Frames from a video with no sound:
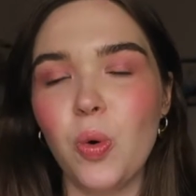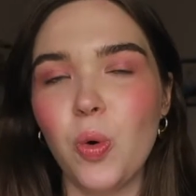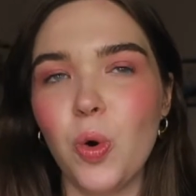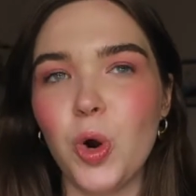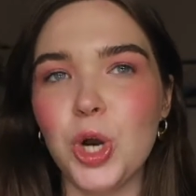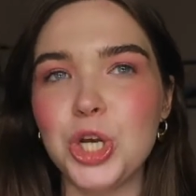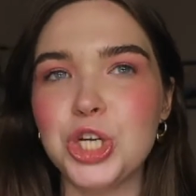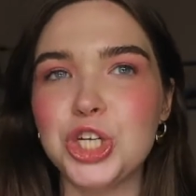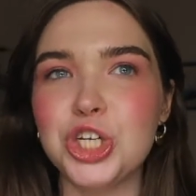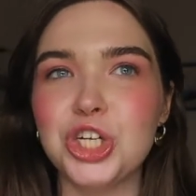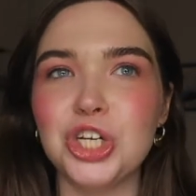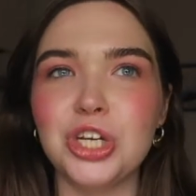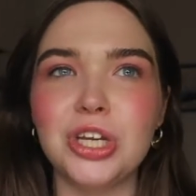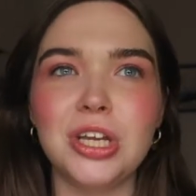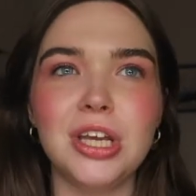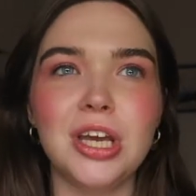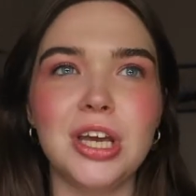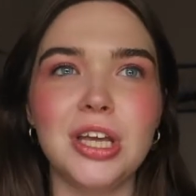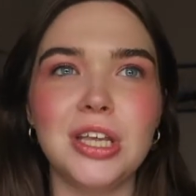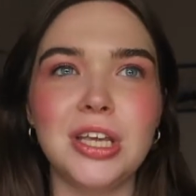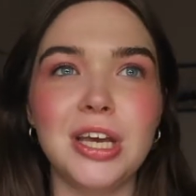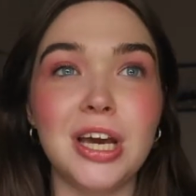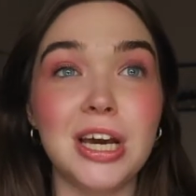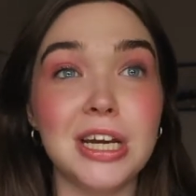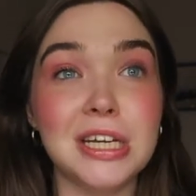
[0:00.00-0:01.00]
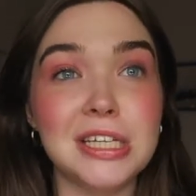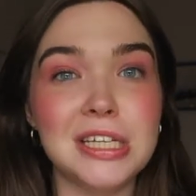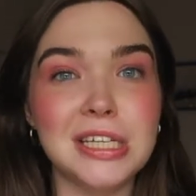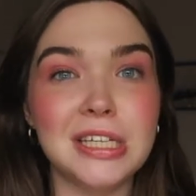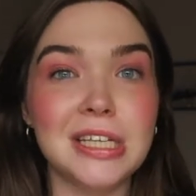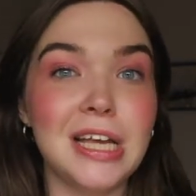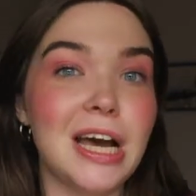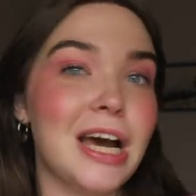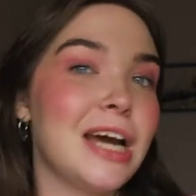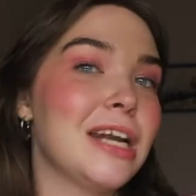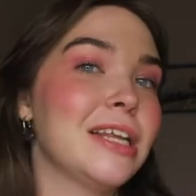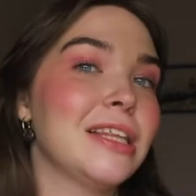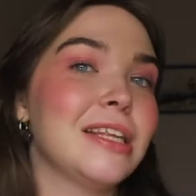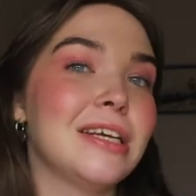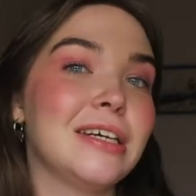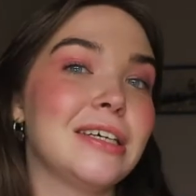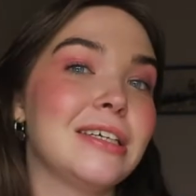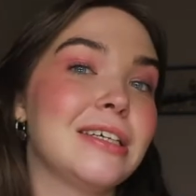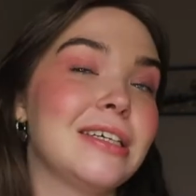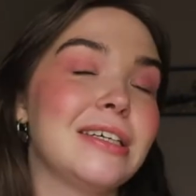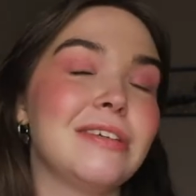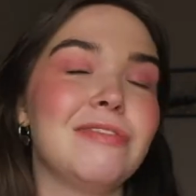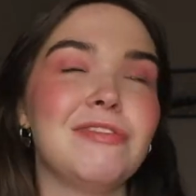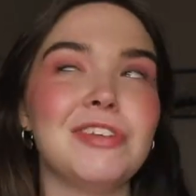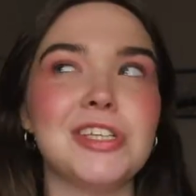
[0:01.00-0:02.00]
очень
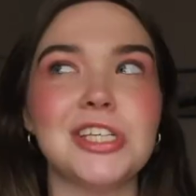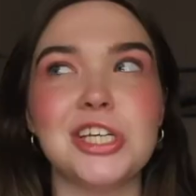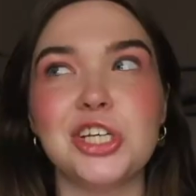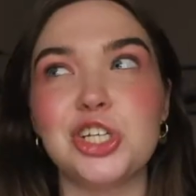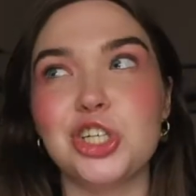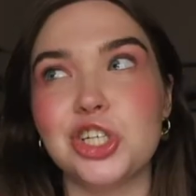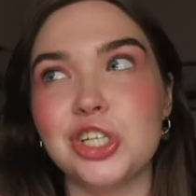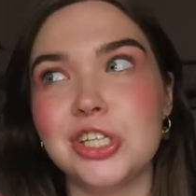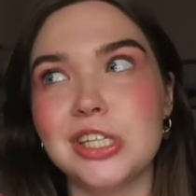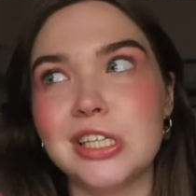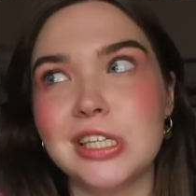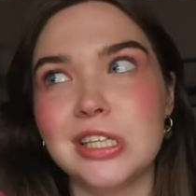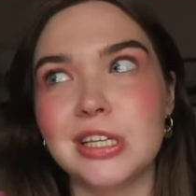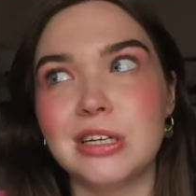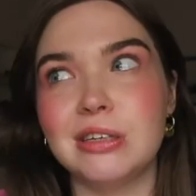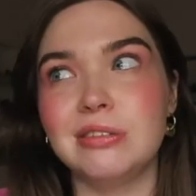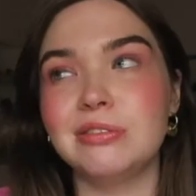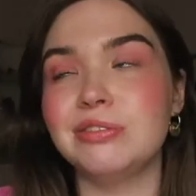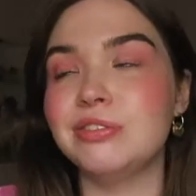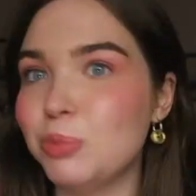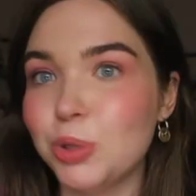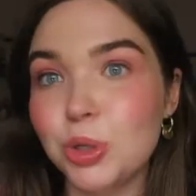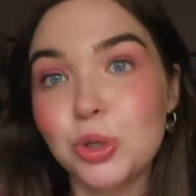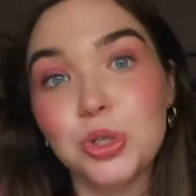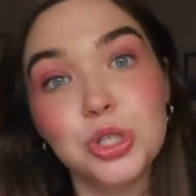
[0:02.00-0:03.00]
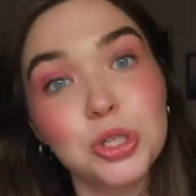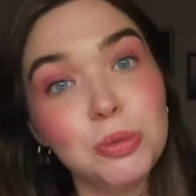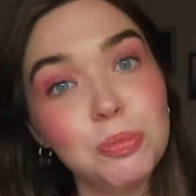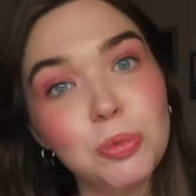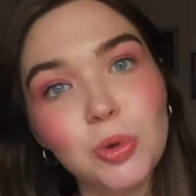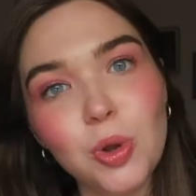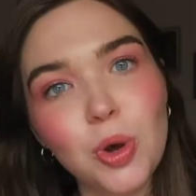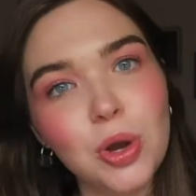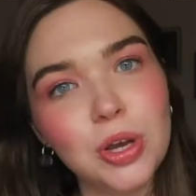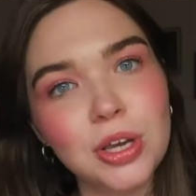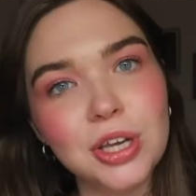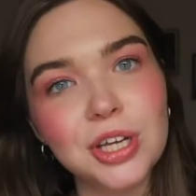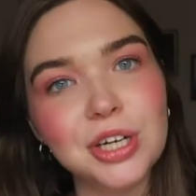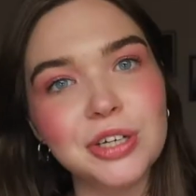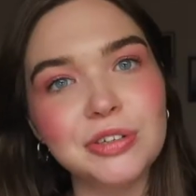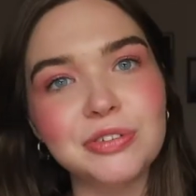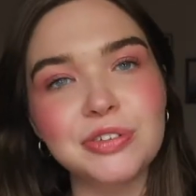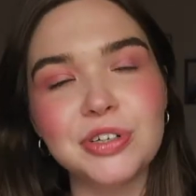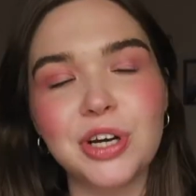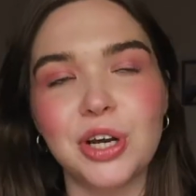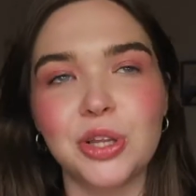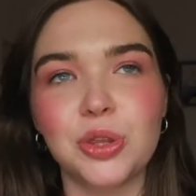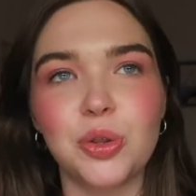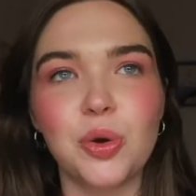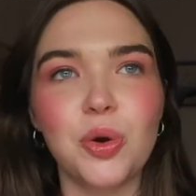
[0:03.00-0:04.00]
неординарных визажистов,
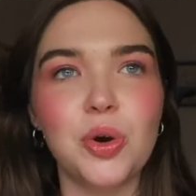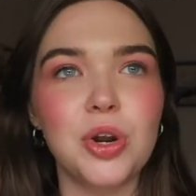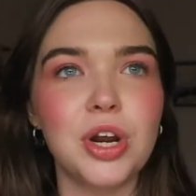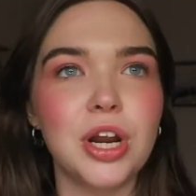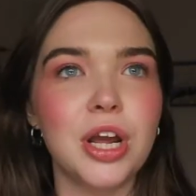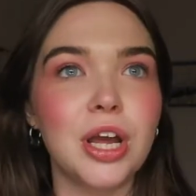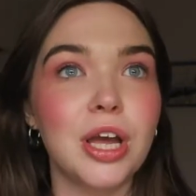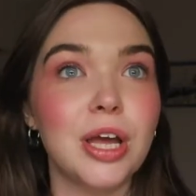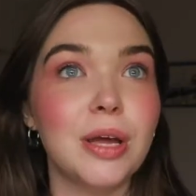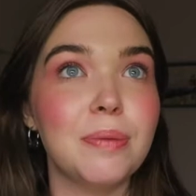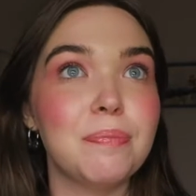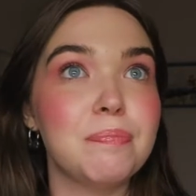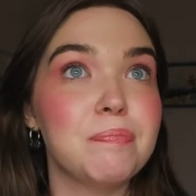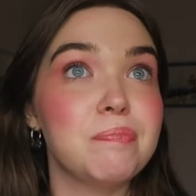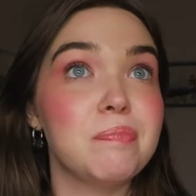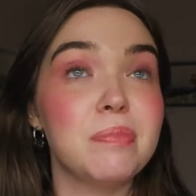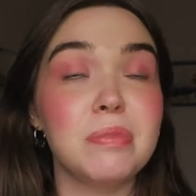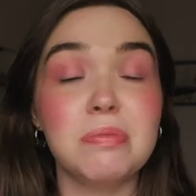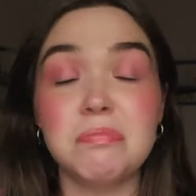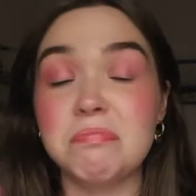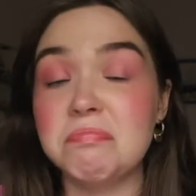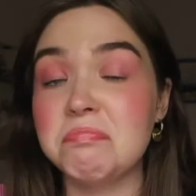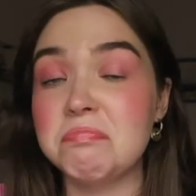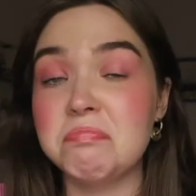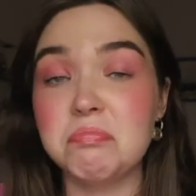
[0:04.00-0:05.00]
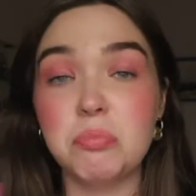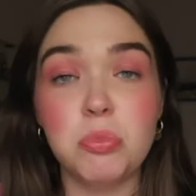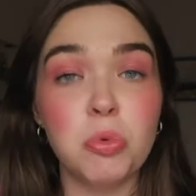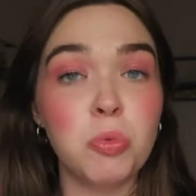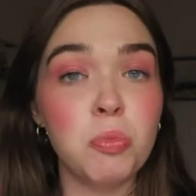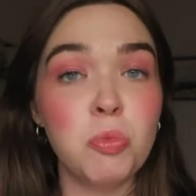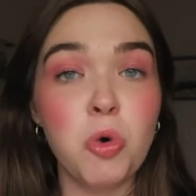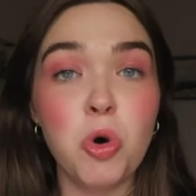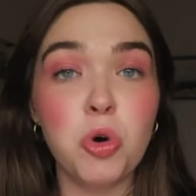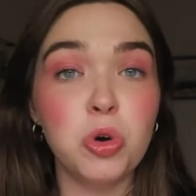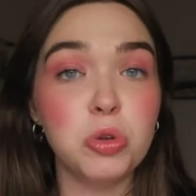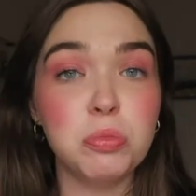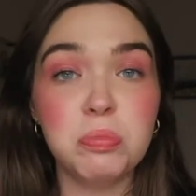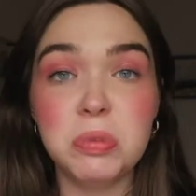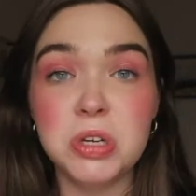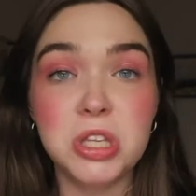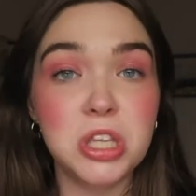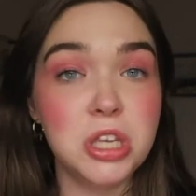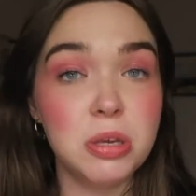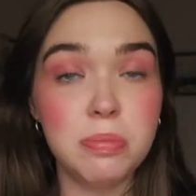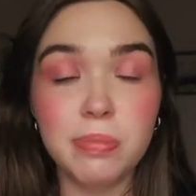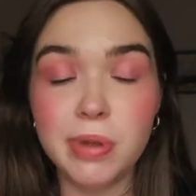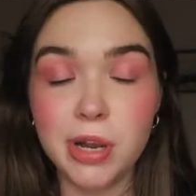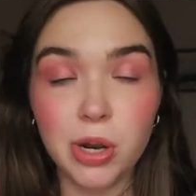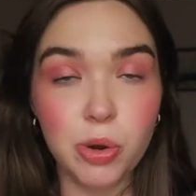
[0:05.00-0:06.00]
бьюти-блогеров, которые могут
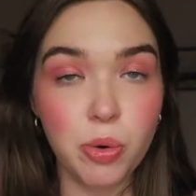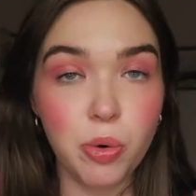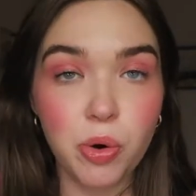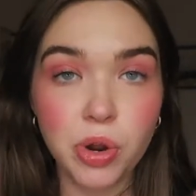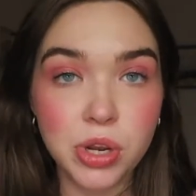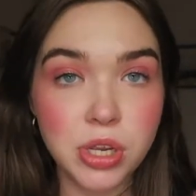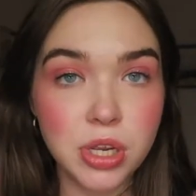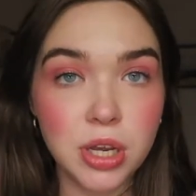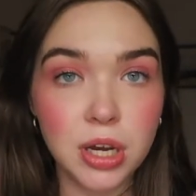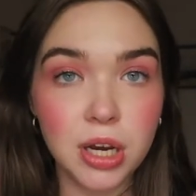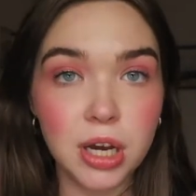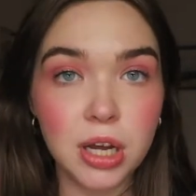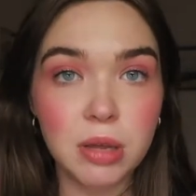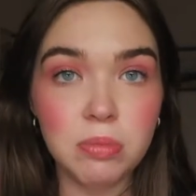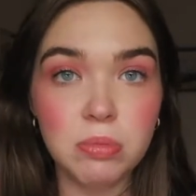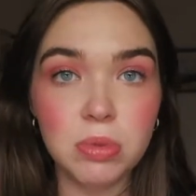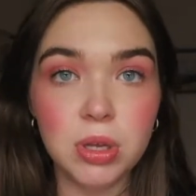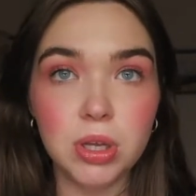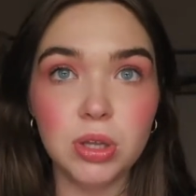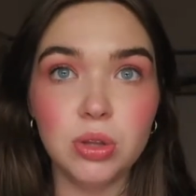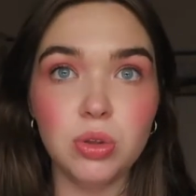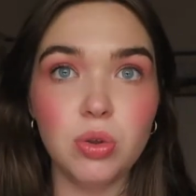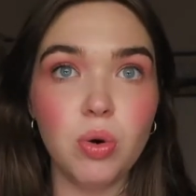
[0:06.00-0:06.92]
быть не миллионниками,